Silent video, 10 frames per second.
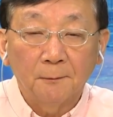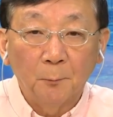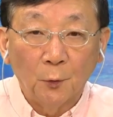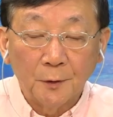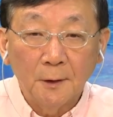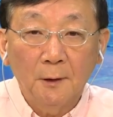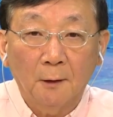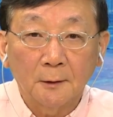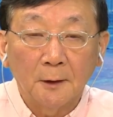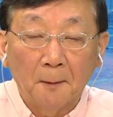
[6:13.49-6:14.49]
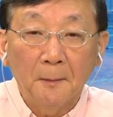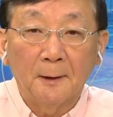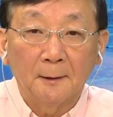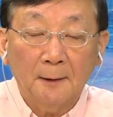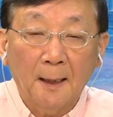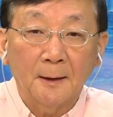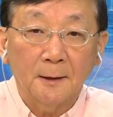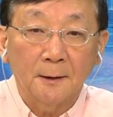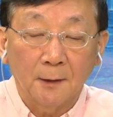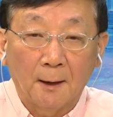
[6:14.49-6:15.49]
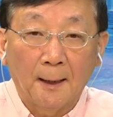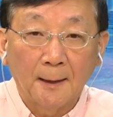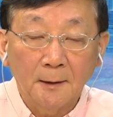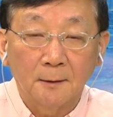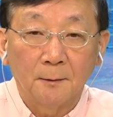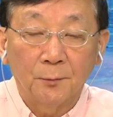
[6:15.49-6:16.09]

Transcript: 母亲到底能不能带这个小孩子，